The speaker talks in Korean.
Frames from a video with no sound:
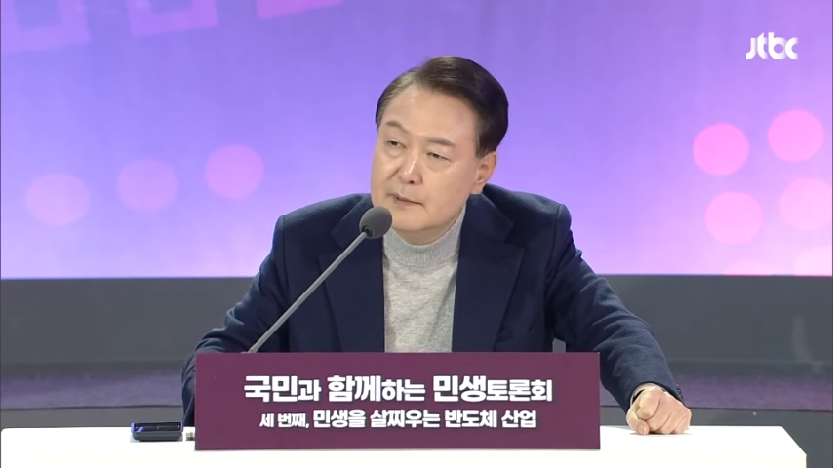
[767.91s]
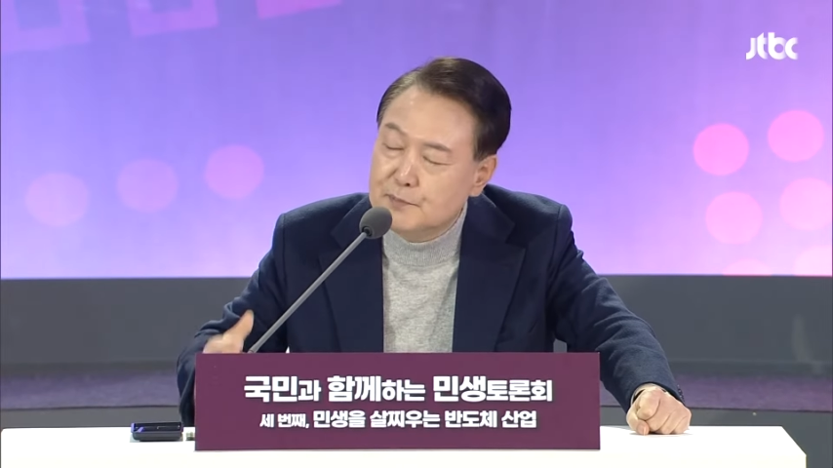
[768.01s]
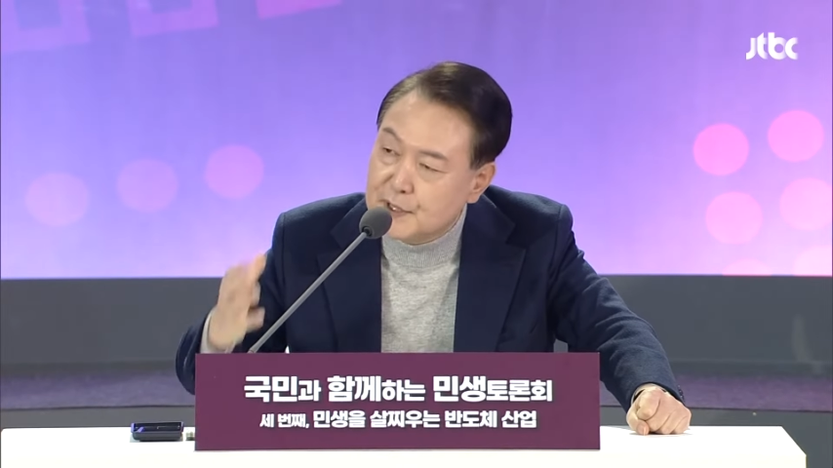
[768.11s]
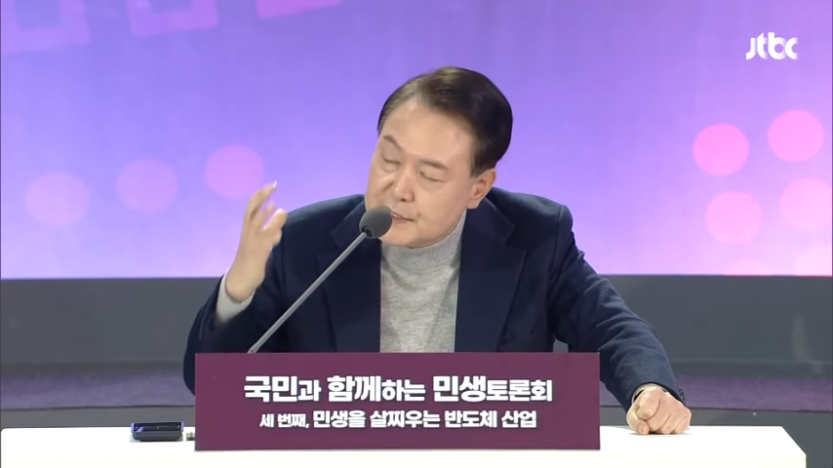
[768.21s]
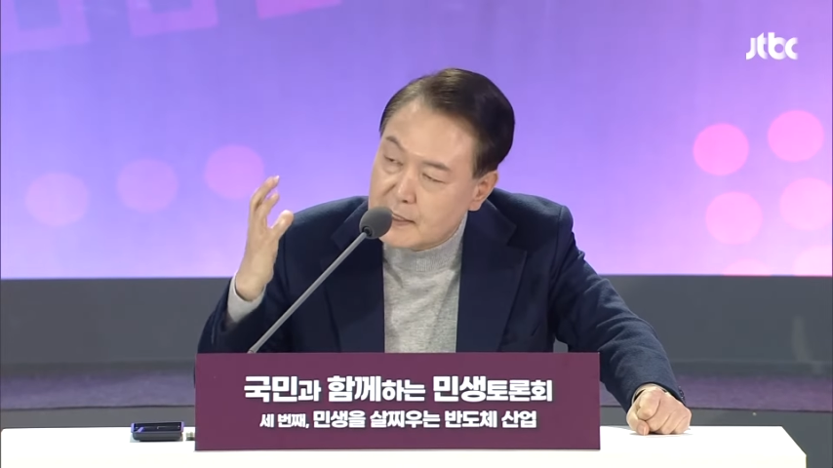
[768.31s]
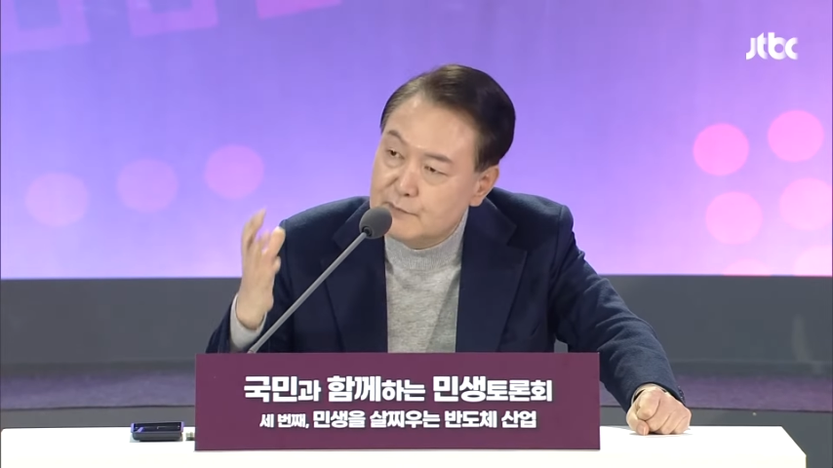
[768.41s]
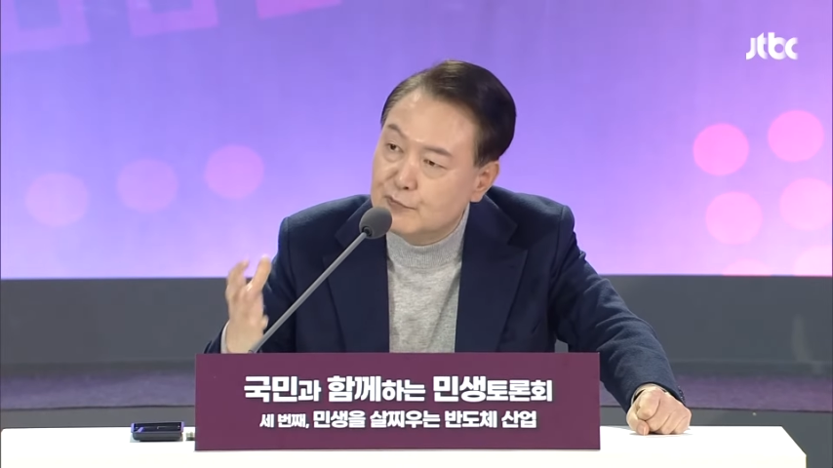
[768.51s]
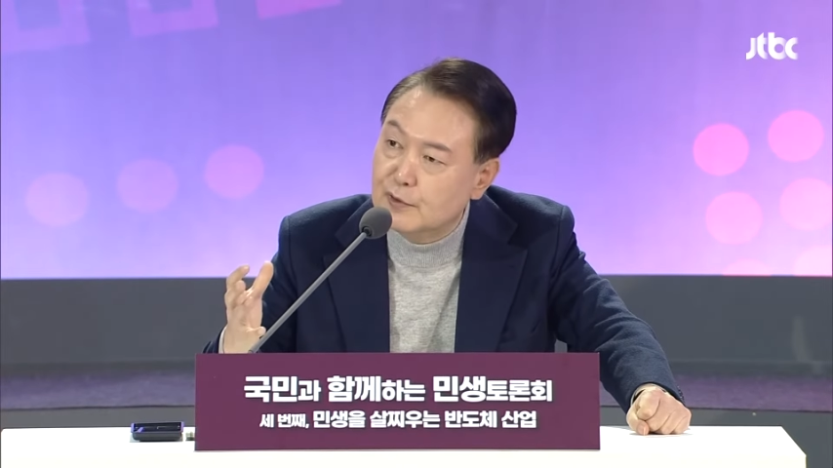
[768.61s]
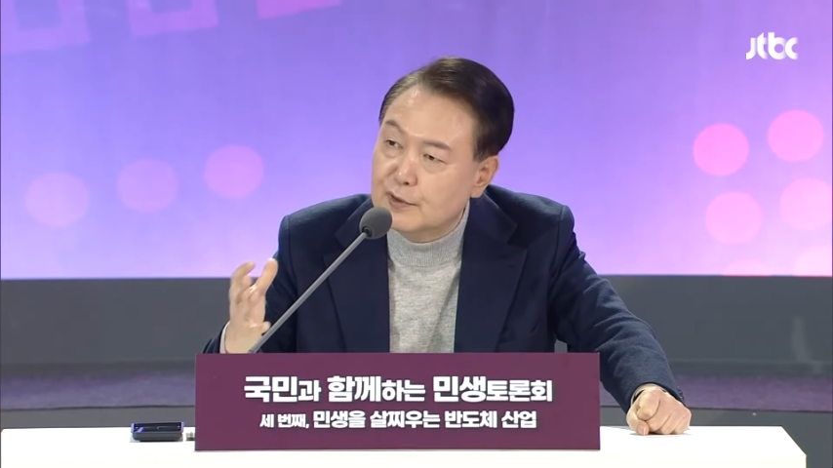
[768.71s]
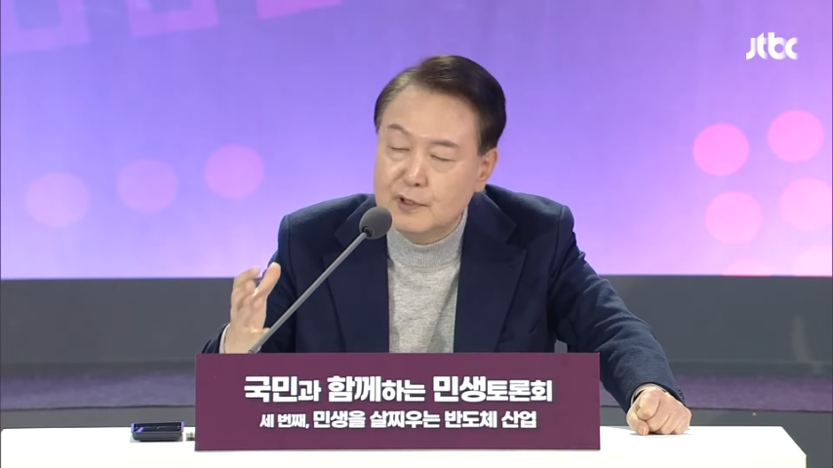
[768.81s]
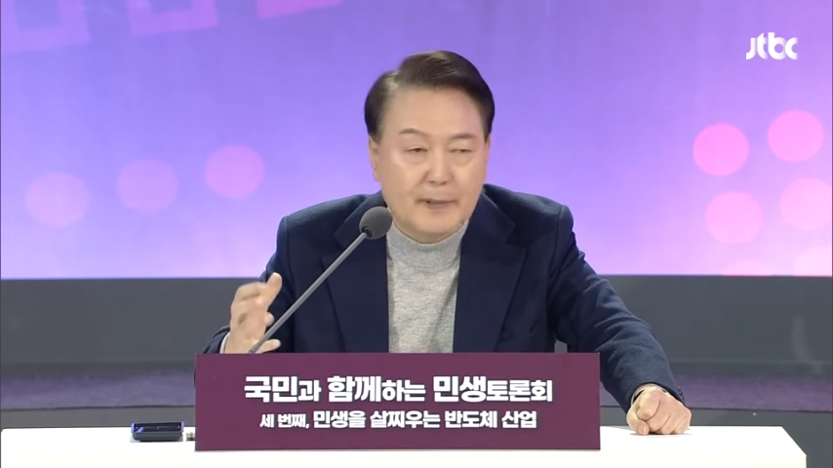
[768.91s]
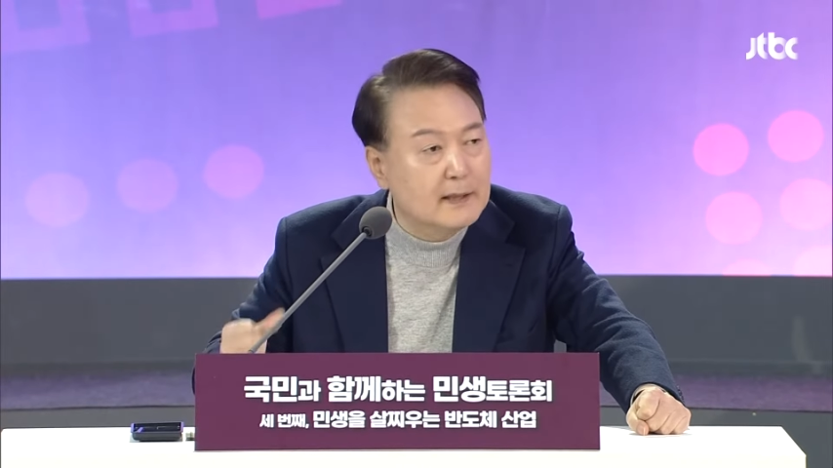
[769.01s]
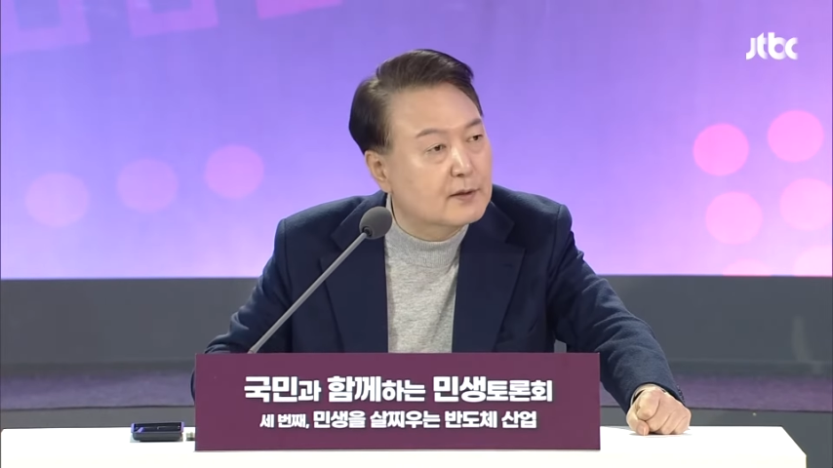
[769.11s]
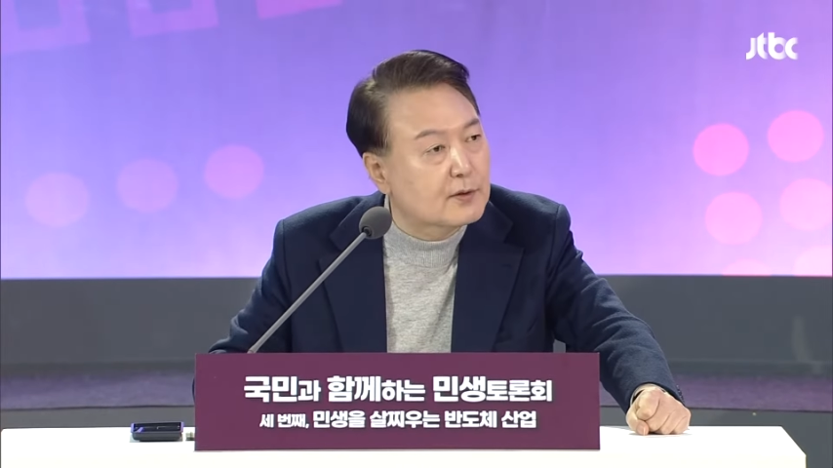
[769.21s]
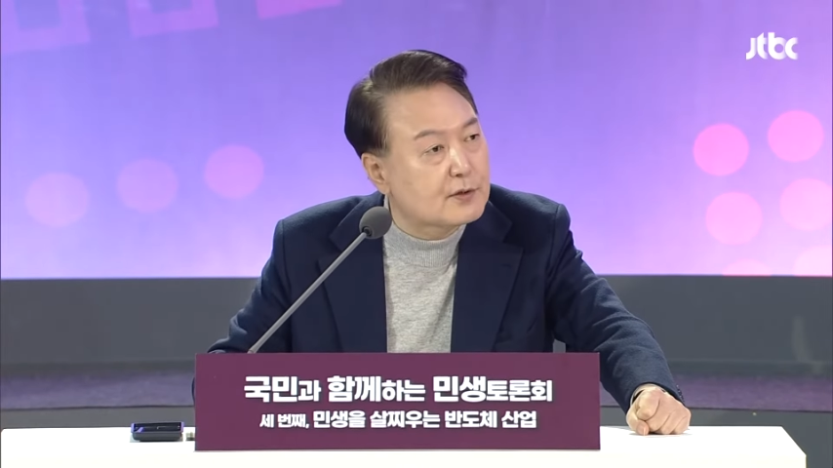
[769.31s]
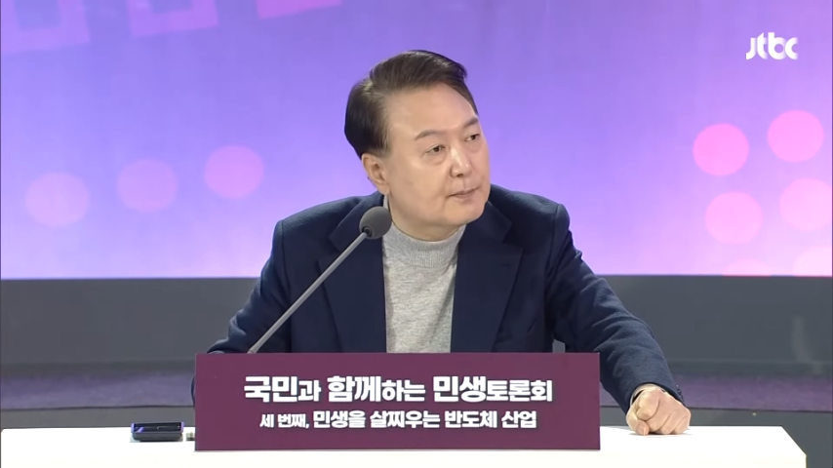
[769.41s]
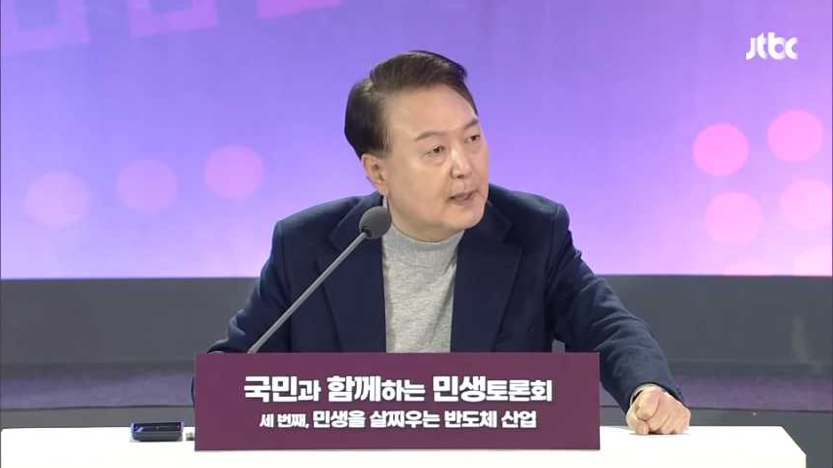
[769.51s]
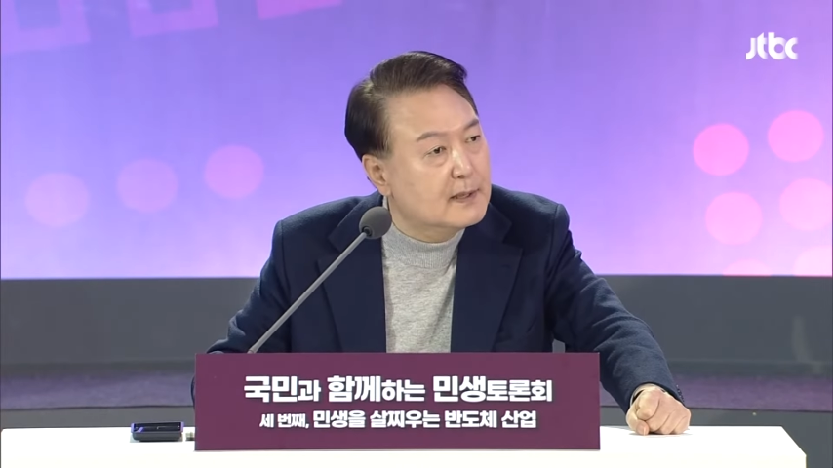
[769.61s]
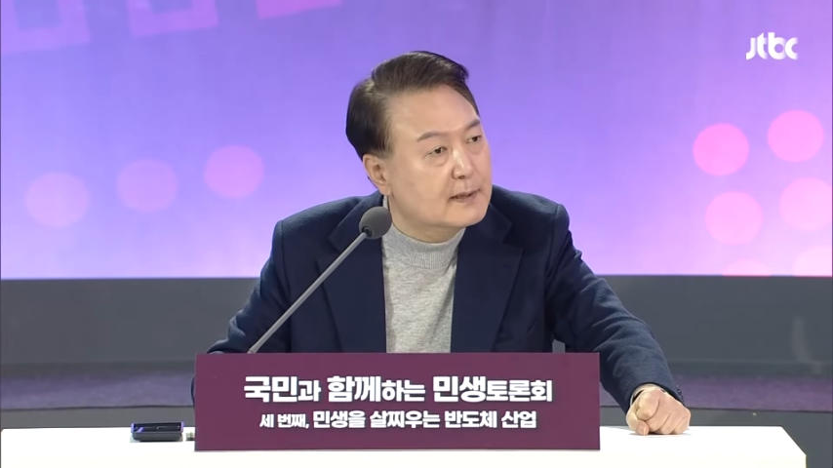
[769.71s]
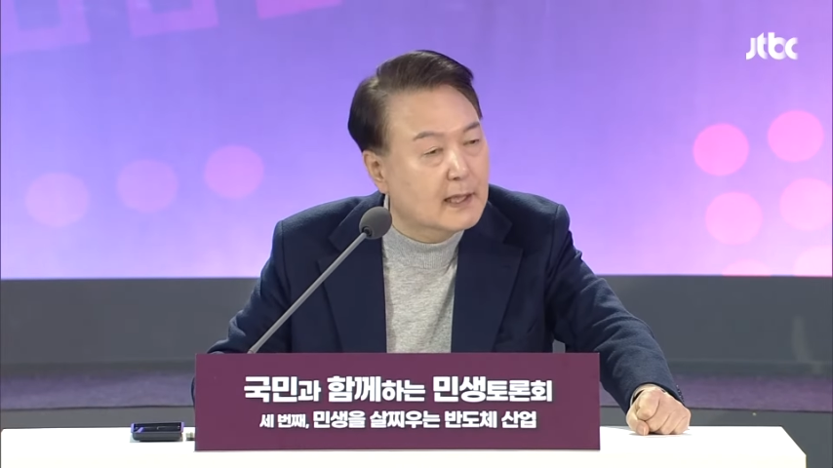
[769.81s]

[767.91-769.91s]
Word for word: 비싼 물건을 만들어서 파는